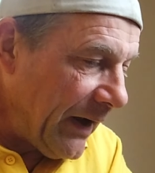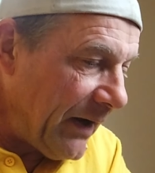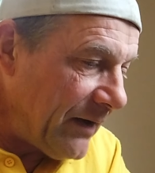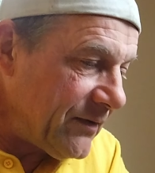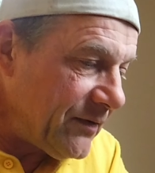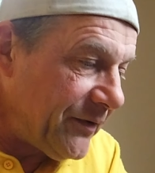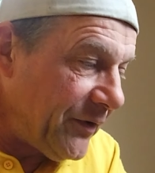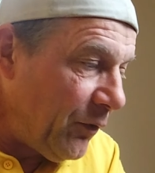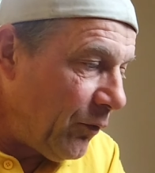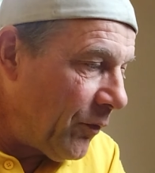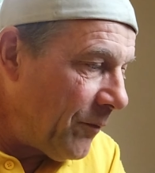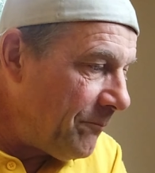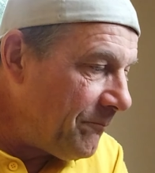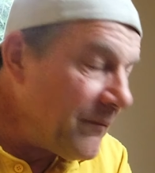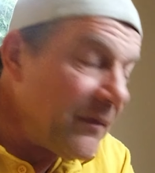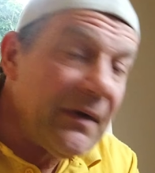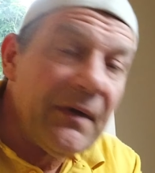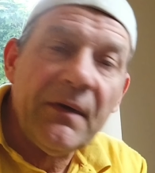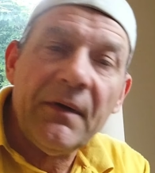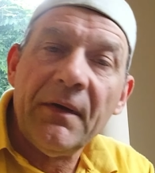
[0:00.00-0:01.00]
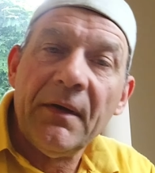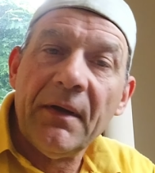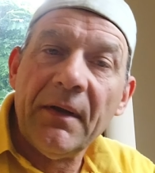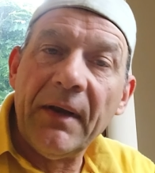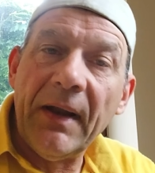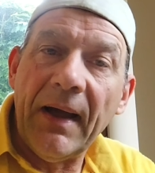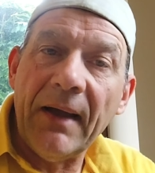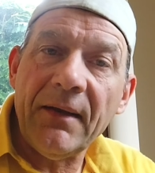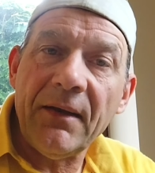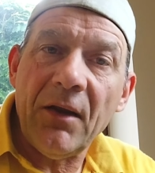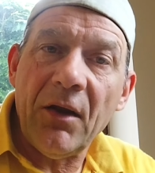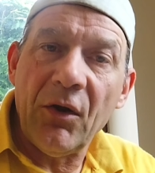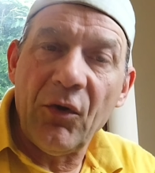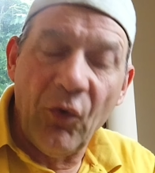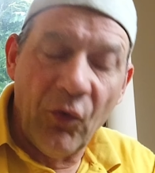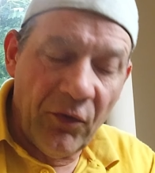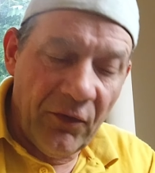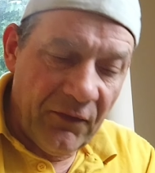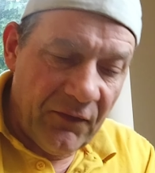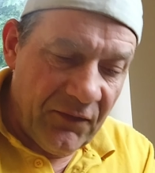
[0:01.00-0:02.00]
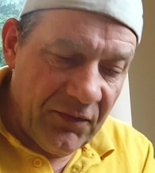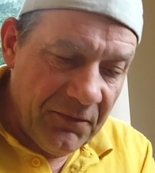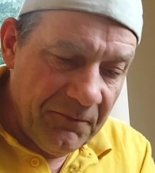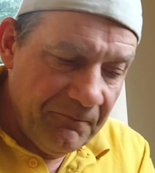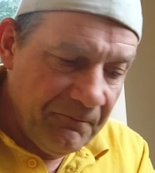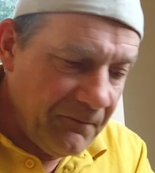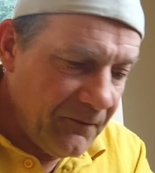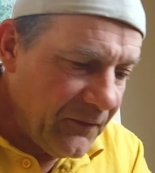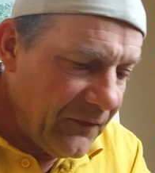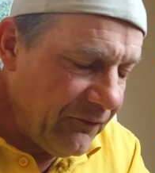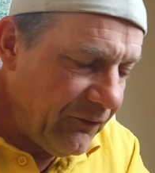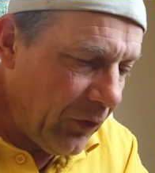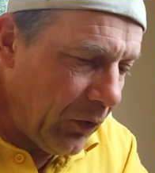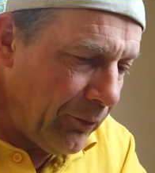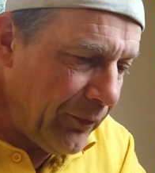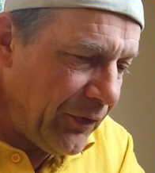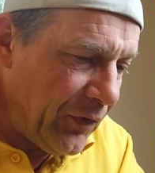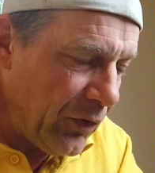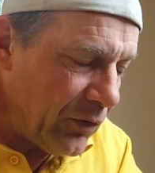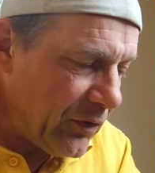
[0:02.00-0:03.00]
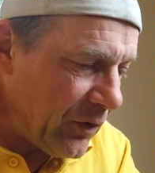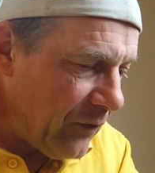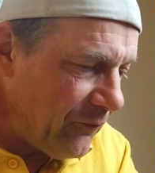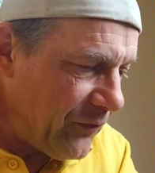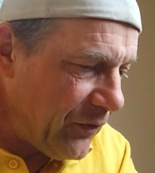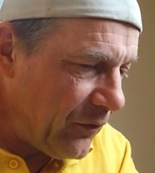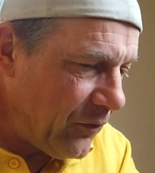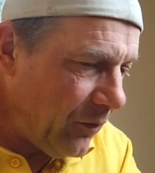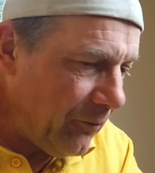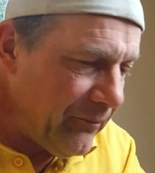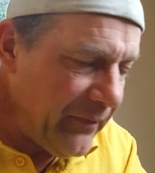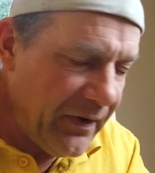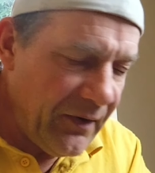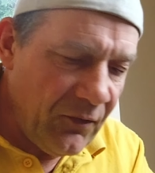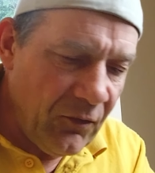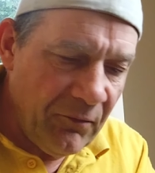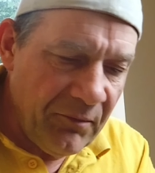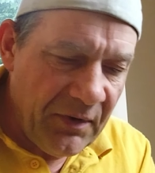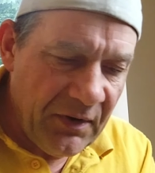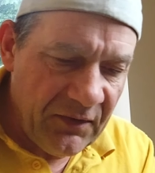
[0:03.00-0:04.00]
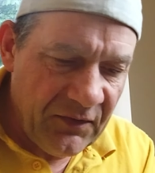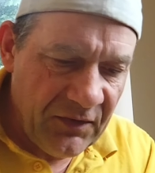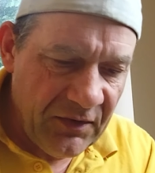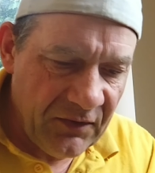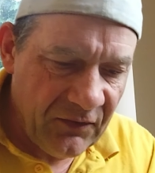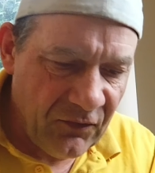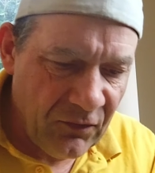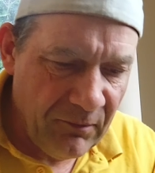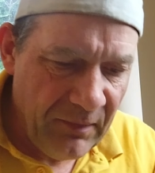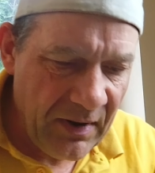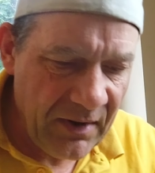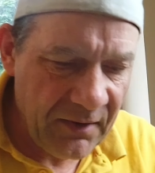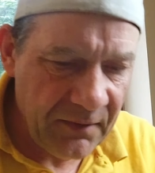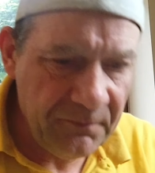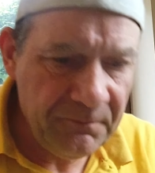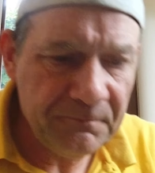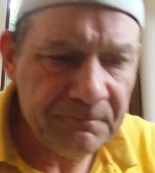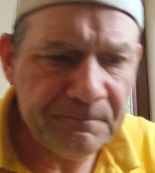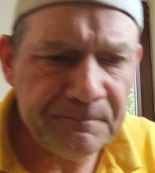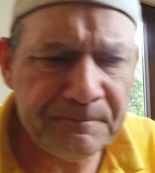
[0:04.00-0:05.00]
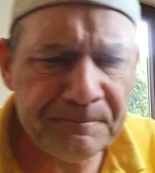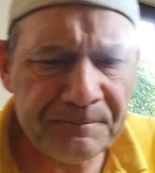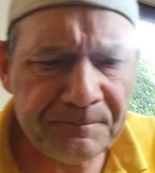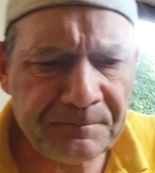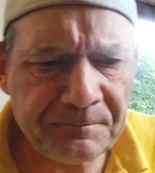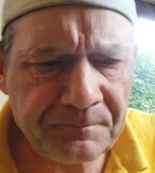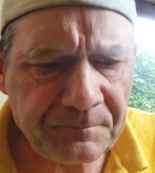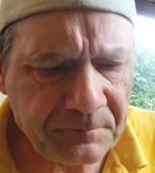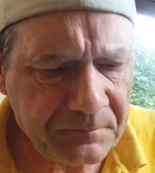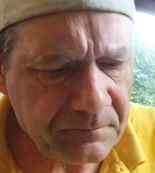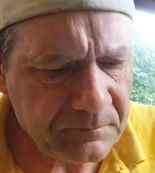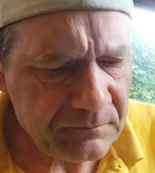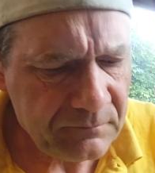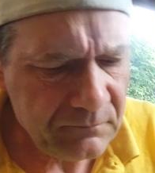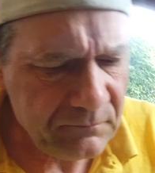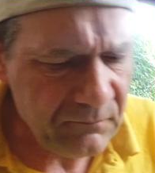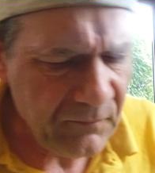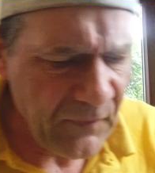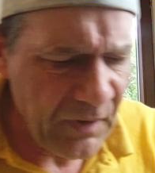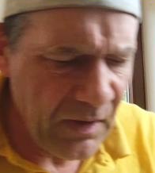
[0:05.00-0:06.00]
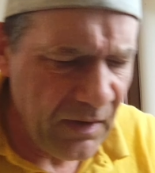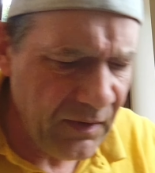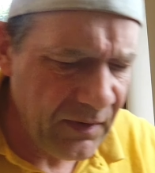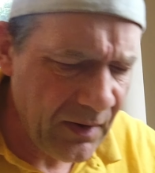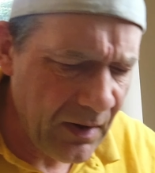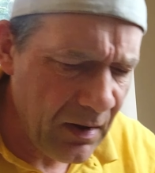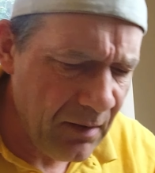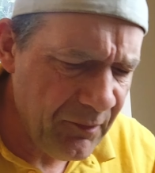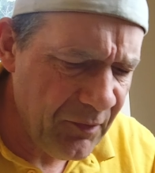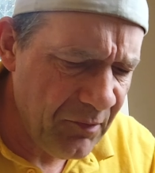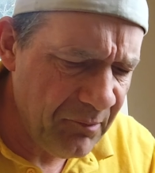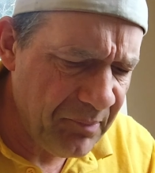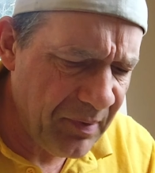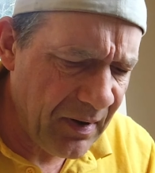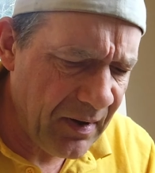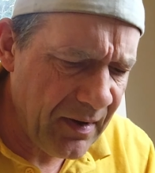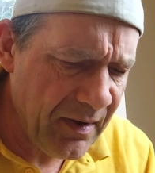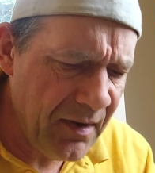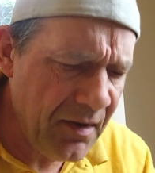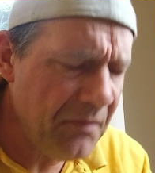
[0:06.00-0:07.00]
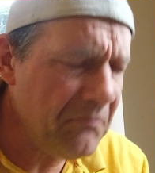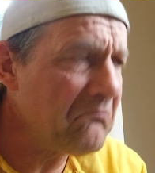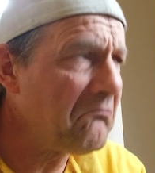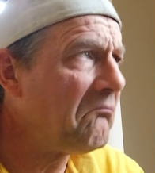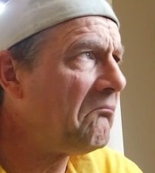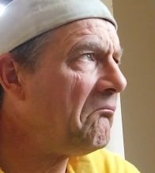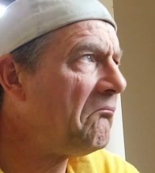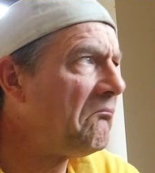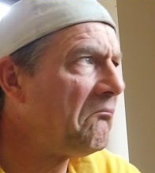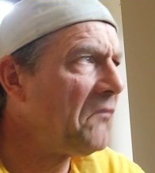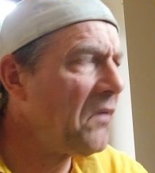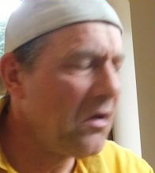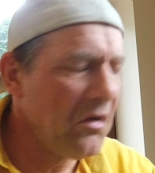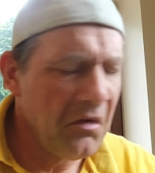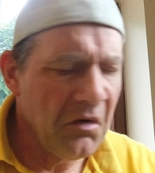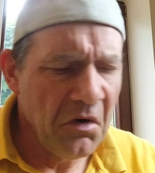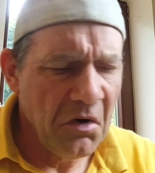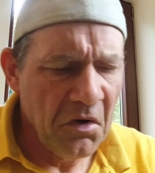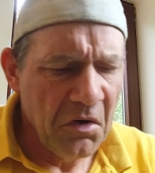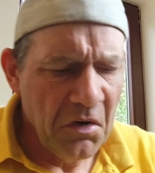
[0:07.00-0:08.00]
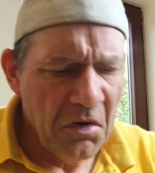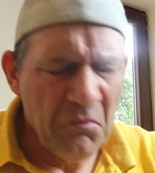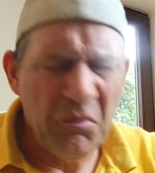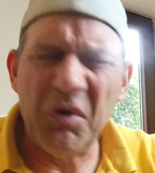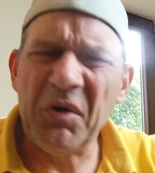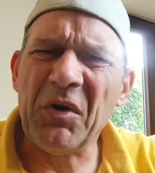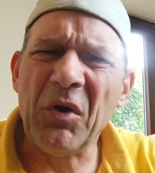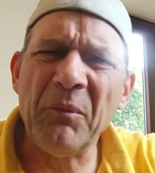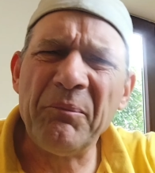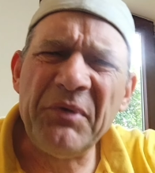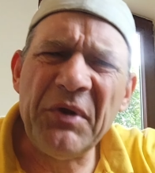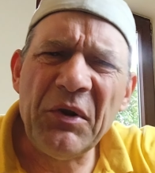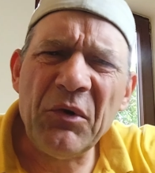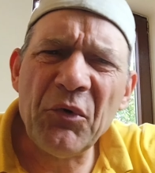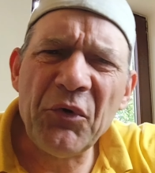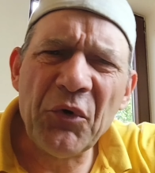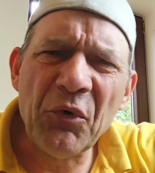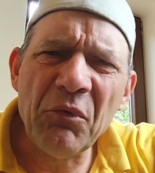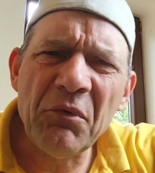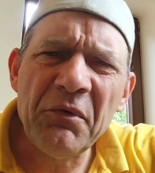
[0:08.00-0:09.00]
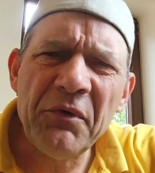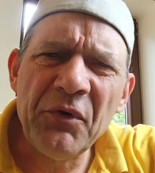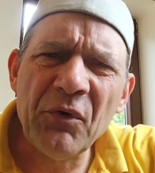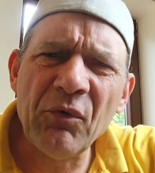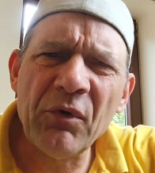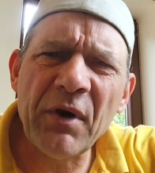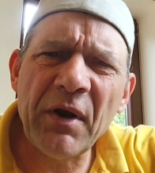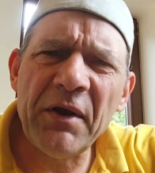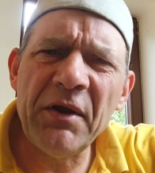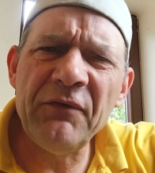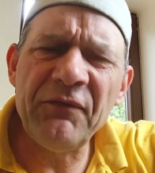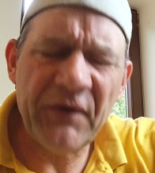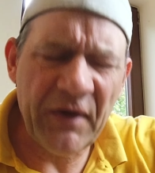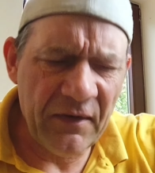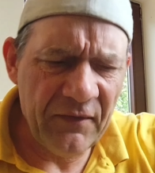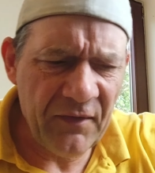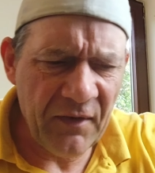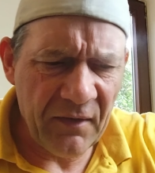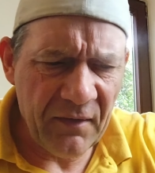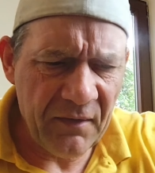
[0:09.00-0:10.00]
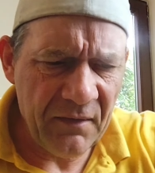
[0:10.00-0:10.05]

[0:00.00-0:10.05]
Ach jo, ein anderer Grund, warum ich noch drauf gekommen bin, um das hier zu machen. Ich habe bei, boah, ich glaube, Tilo Jung, Junge Naiv kennt er,